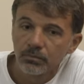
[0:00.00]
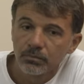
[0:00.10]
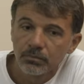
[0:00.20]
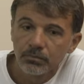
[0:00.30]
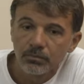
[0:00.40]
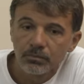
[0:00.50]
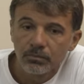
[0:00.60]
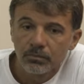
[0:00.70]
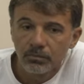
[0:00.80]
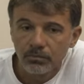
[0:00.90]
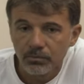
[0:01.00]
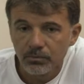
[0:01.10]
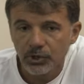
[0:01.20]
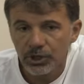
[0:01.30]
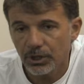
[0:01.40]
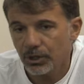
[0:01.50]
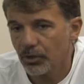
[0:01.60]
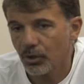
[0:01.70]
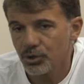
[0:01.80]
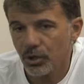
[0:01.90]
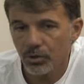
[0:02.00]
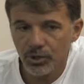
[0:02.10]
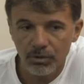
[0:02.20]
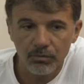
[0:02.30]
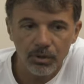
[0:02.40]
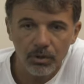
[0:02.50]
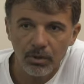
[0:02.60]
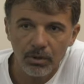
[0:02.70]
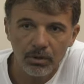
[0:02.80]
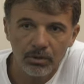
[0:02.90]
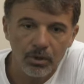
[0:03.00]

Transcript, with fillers: siamo arrivati anche sì, io, oggi non, alla fine. No?